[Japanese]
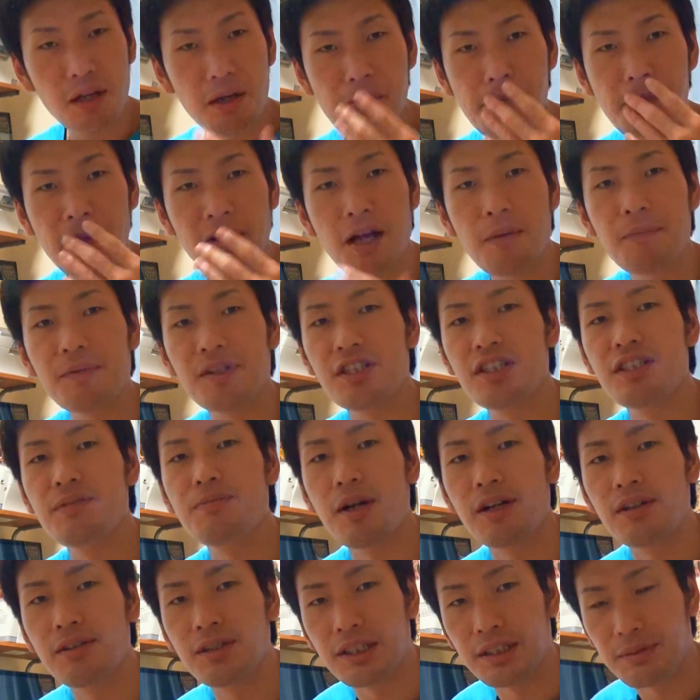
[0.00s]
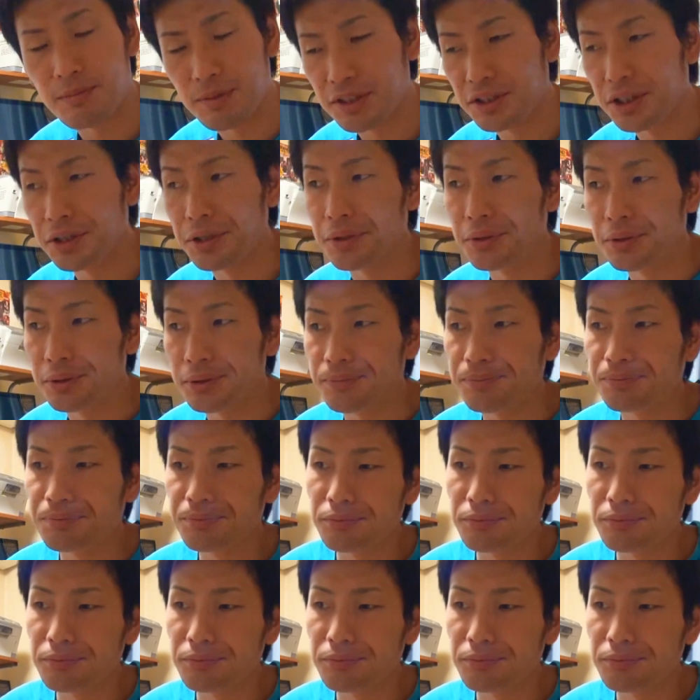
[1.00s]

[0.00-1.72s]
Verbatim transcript: 今舐めてしばらく経ちましたけど、